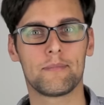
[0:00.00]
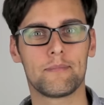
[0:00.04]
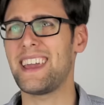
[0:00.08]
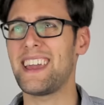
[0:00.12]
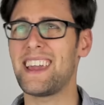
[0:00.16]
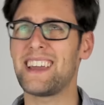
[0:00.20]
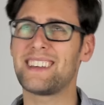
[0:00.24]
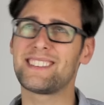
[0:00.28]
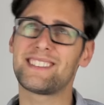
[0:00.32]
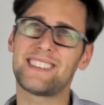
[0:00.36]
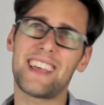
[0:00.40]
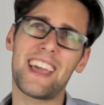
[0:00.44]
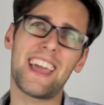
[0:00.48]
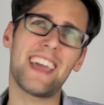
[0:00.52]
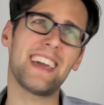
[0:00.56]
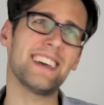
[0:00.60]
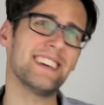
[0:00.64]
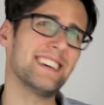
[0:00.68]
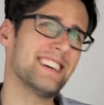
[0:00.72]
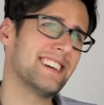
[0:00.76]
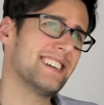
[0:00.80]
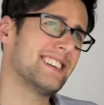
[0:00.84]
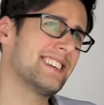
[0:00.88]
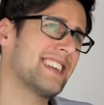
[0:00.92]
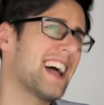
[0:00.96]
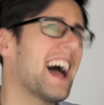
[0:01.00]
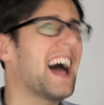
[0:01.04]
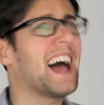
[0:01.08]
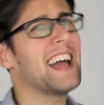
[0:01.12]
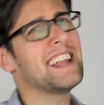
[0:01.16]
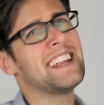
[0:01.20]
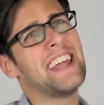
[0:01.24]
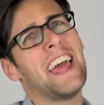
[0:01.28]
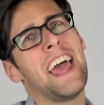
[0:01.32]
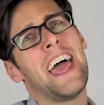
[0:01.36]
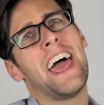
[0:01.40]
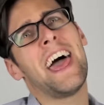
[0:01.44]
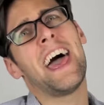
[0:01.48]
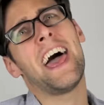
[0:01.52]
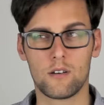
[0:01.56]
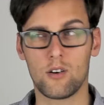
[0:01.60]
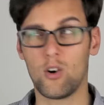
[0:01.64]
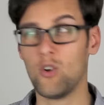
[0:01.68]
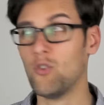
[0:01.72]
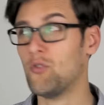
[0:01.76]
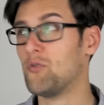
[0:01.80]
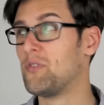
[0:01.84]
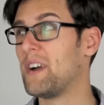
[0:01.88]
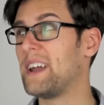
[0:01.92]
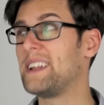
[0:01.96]
Ich sehe in dein Herz.
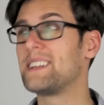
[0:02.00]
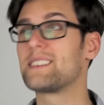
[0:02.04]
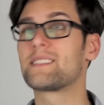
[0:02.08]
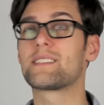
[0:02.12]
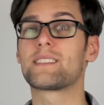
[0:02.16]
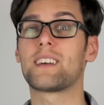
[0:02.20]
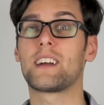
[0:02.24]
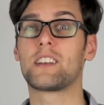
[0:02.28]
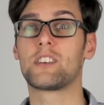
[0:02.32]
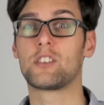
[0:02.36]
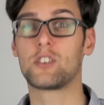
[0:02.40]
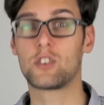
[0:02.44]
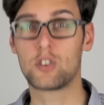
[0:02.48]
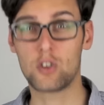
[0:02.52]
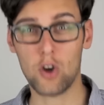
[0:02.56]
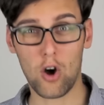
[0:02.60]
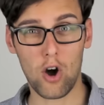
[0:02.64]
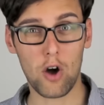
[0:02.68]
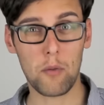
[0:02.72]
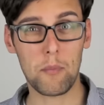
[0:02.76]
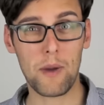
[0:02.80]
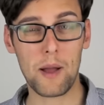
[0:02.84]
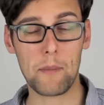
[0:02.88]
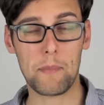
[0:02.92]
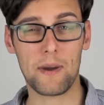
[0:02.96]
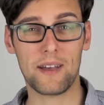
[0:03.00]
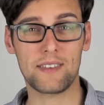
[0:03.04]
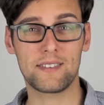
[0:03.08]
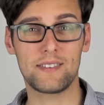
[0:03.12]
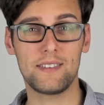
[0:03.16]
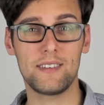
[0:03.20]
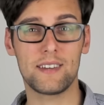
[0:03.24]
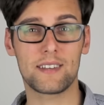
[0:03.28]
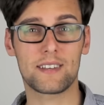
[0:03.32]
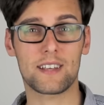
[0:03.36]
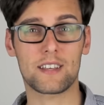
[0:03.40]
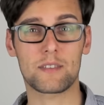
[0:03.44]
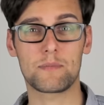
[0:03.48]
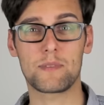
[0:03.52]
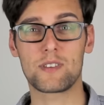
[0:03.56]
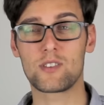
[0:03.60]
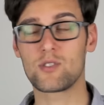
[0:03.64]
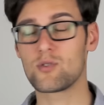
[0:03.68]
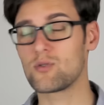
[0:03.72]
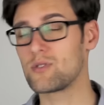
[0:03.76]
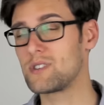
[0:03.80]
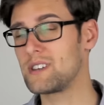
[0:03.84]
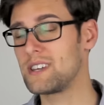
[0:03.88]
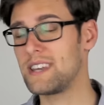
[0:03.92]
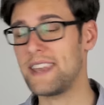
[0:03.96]
Und wenn es dann doch mal passiert, dass man
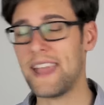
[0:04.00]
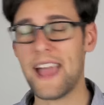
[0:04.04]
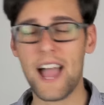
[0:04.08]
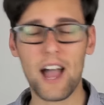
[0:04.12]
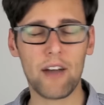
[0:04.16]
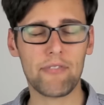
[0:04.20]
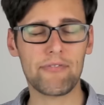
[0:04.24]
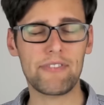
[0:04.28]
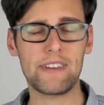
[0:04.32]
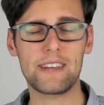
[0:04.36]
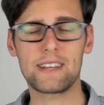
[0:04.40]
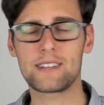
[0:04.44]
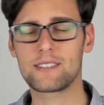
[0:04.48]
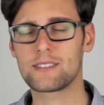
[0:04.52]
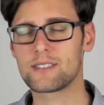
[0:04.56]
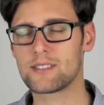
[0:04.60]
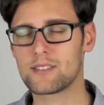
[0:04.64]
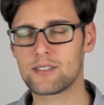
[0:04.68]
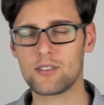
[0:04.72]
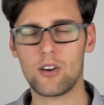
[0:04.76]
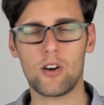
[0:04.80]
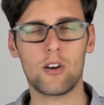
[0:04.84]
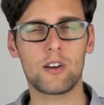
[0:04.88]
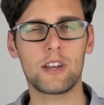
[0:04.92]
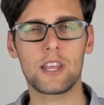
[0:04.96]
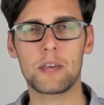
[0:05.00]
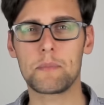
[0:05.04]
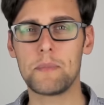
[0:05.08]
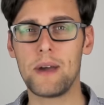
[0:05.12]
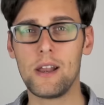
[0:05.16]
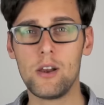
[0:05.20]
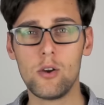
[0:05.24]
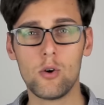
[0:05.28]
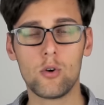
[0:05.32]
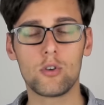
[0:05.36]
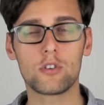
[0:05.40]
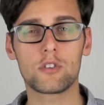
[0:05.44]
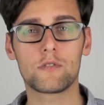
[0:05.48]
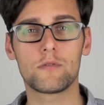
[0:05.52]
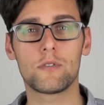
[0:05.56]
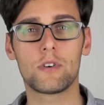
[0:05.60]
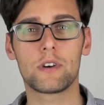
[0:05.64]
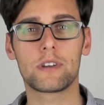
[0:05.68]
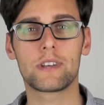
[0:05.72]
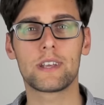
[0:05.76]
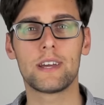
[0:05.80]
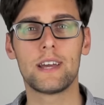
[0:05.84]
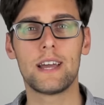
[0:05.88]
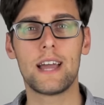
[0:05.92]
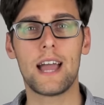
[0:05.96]
so einen nervigen Song nicht mehr los
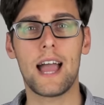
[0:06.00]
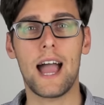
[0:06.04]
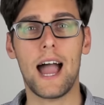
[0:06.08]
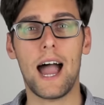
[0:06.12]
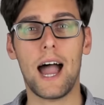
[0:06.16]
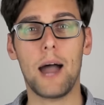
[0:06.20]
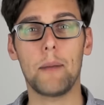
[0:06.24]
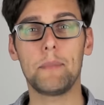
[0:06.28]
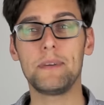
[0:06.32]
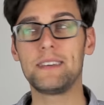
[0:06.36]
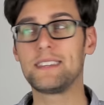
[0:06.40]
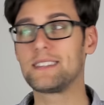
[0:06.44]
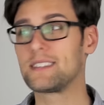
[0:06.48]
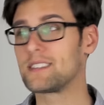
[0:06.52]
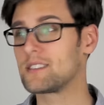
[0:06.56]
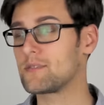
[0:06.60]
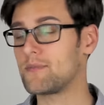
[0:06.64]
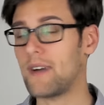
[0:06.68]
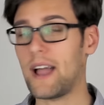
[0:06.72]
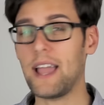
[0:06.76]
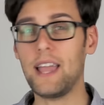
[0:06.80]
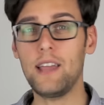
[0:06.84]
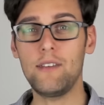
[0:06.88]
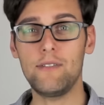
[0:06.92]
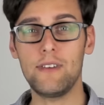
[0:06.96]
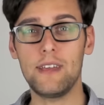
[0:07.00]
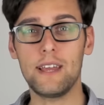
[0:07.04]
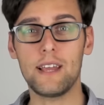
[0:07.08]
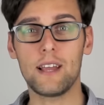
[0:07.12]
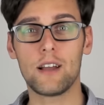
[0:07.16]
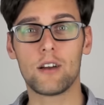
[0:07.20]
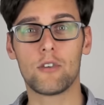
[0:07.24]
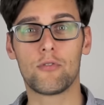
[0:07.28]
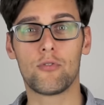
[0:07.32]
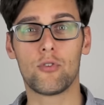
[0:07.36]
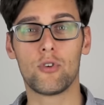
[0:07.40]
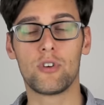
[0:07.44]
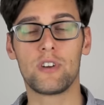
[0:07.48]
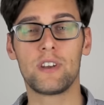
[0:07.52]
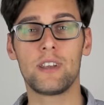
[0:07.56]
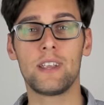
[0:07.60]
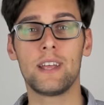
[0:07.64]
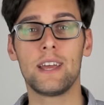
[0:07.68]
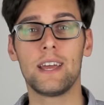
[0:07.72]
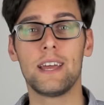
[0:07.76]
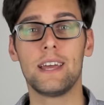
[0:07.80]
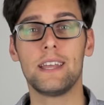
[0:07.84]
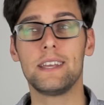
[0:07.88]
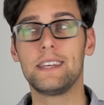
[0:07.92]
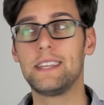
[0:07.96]
wird, habe ich zwei Wege
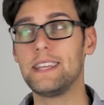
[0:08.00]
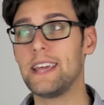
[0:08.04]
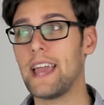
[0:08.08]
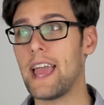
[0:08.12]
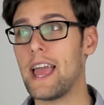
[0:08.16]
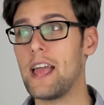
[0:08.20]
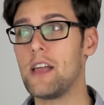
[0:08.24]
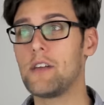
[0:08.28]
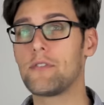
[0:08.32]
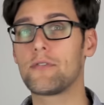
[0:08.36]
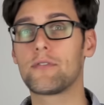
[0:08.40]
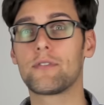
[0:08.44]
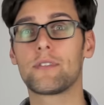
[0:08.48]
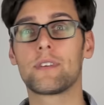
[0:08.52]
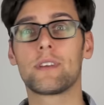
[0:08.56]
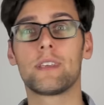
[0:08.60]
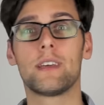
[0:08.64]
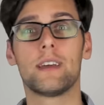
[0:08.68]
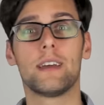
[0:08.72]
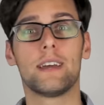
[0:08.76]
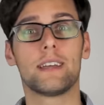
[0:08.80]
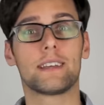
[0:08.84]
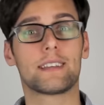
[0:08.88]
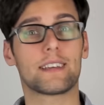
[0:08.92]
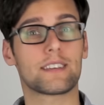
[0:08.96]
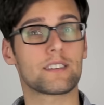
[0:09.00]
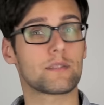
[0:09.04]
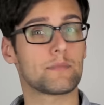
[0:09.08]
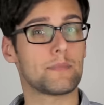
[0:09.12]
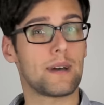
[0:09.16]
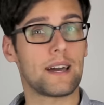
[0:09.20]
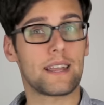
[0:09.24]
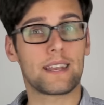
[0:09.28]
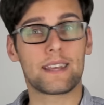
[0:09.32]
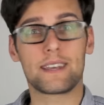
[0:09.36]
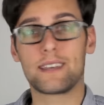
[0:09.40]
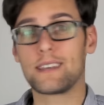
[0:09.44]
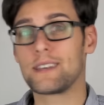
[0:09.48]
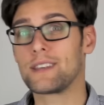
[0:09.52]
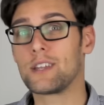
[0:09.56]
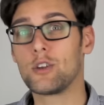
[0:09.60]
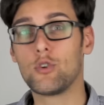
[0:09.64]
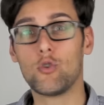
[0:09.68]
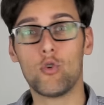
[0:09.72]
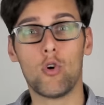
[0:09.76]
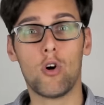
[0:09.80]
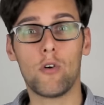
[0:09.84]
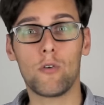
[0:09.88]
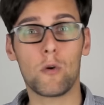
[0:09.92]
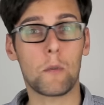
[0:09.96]
gefunden, die helfen, dass man
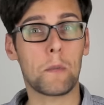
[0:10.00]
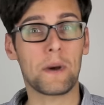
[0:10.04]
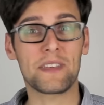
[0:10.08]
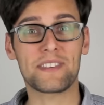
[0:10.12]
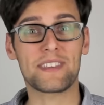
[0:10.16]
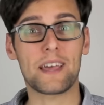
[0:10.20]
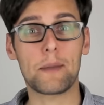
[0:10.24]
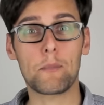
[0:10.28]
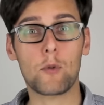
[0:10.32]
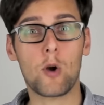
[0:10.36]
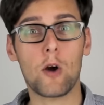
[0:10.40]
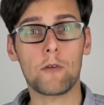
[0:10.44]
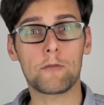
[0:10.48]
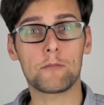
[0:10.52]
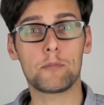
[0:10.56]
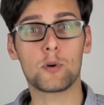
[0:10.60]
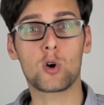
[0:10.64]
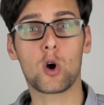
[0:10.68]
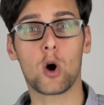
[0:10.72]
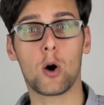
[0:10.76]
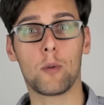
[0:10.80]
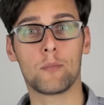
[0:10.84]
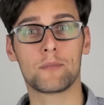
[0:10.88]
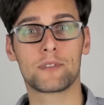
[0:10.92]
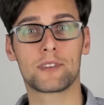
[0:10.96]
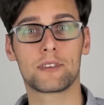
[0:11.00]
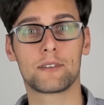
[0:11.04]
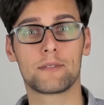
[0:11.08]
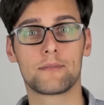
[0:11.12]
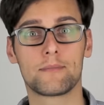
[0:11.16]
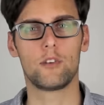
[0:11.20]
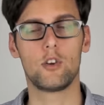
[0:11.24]
den Ohrwurm aus seinem Kopf bekommt.